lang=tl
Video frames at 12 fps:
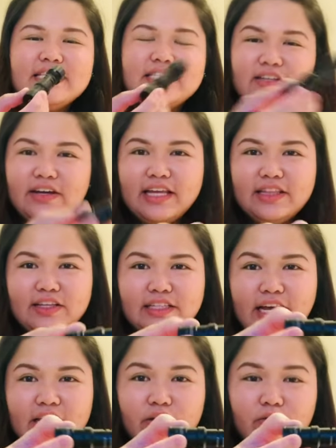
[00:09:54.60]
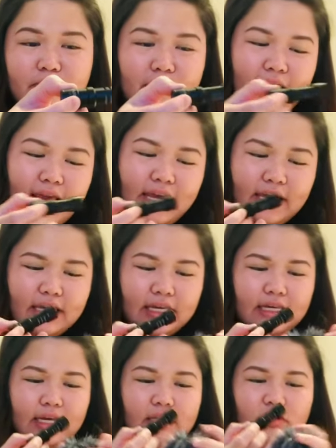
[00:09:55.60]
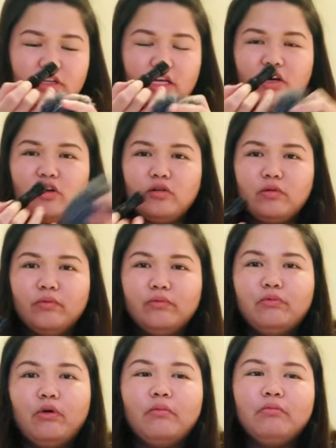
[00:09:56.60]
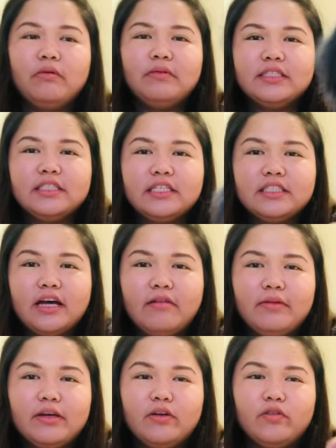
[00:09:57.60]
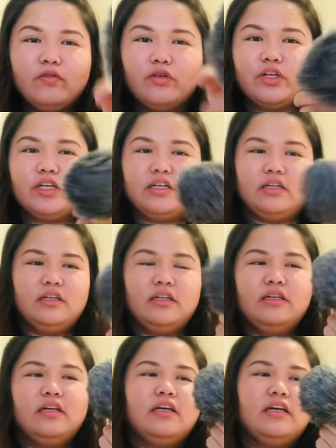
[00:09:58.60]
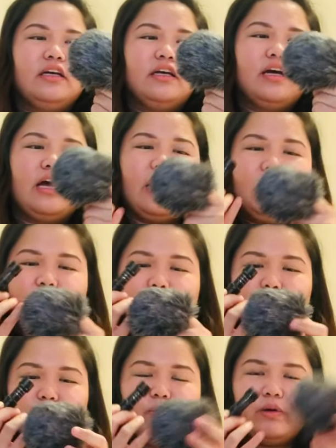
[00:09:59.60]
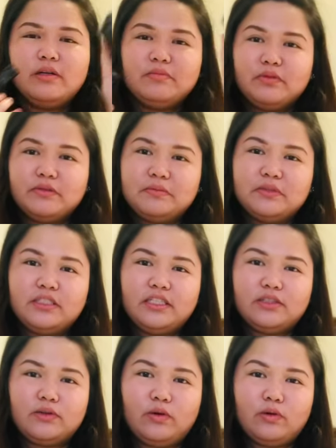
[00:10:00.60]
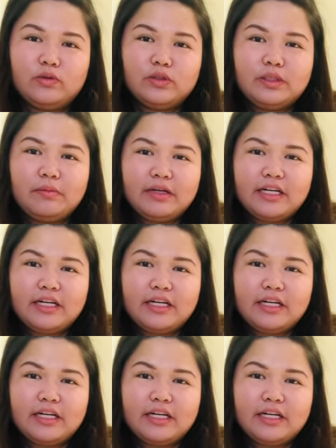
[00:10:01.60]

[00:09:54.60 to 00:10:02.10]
So, ito na yung mic. Ito na yung pom-pom na sinasabi ko for... I don't know kung ano purpose dito. Sa mga